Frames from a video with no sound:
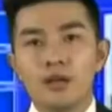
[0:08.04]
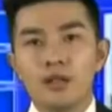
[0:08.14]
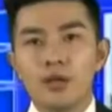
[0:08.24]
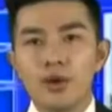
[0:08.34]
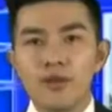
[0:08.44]

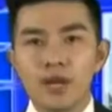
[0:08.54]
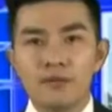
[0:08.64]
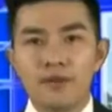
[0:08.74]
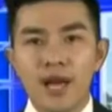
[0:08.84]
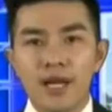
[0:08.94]
Thưa quý vị
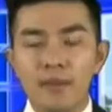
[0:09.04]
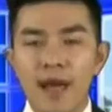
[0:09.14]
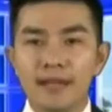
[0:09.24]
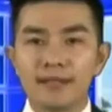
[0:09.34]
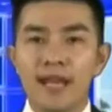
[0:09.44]
và các
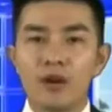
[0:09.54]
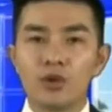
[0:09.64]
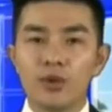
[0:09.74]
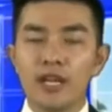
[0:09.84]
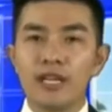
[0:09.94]
bạn, theo
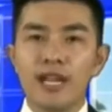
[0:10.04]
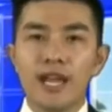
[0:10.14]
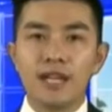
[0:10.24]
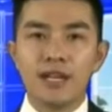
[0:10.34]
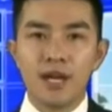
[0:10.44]
Tổ chức Y tế
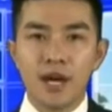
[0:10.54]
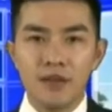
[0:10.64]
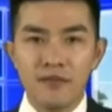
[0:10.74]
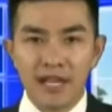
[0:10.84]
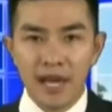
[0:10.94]
Thế giới
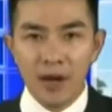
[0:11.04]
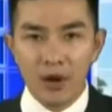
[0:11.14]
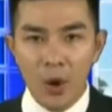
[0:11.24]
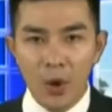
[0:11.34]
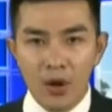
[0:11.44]
về
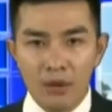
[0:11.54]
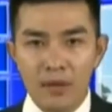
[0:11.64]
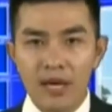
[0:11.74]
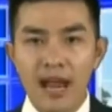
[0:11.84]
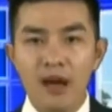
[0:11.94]
WHO,
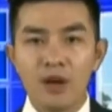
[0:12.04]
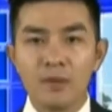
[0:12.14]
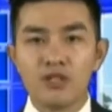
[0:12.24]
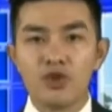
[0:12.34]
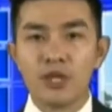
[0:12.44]
bệnh lao là
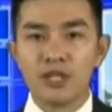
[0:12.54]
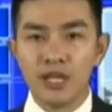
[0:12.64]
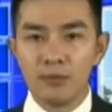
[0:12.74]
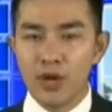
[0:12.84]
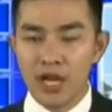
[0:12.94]
bệnh truyền
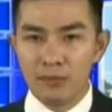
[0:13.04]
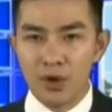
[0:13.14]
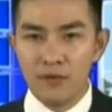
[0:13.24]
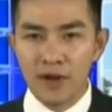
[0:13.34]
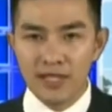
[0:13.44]
nhiễm nguy hiểm
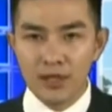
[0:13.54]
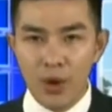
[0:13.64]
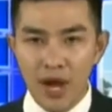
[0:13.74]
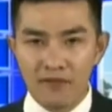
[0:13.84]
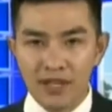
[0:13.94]
đối với sức
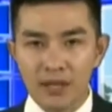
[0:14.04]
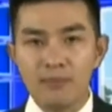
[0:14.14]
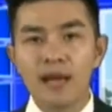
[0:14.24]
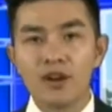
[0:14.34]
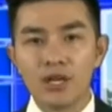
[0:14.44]
khỏe và tính
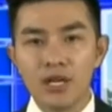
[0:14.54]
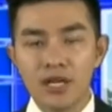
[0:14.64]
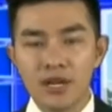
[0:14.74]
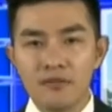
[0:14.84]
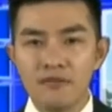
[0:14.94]
mạng con người
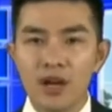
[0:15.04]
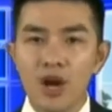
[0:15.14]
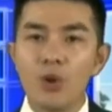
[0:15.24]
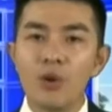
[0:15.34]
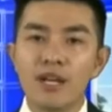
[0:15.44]
và
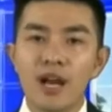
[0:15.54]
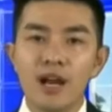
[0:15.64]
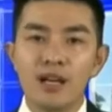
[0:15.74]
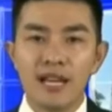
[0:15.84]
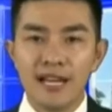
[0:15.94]
có nguy cơ
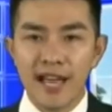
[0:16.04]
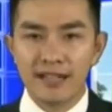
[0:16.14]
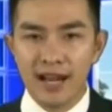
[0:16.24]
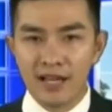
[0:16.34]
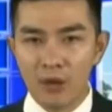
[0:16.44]
lây lan
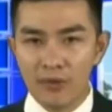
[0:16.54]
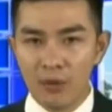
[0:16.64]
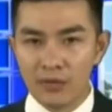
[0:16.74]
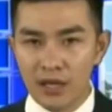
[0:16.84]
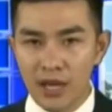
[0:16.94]
ra cộng đồng
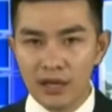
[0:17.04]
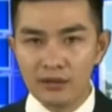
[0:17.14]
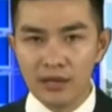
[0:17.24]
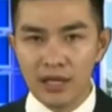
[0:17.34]
rất lớn.